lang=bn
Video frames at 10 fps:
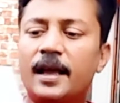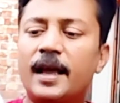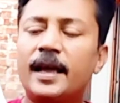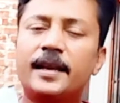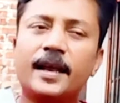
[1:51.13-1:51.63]

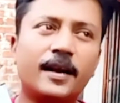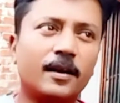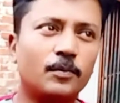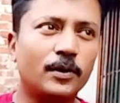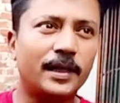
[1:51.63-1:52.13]
এই রানা
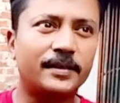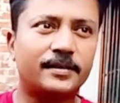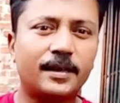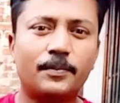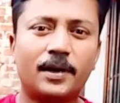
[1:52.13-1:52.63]
ডাব্লু
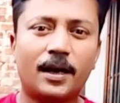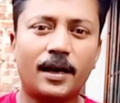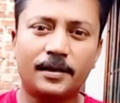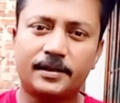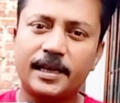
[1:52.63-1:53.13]
এসটা আপনারা
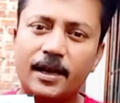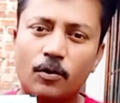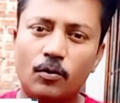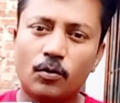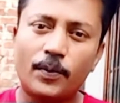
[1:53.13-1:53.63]
যে
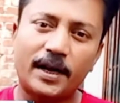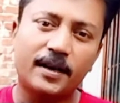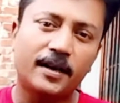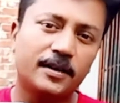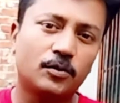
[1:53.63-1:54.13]
কোনো
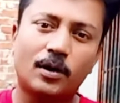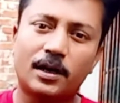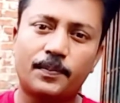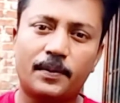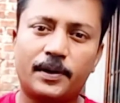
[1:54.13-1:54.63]
ভেটেনারি
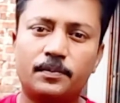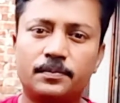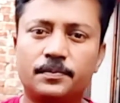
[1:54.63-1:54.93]
দোকানে পাবেন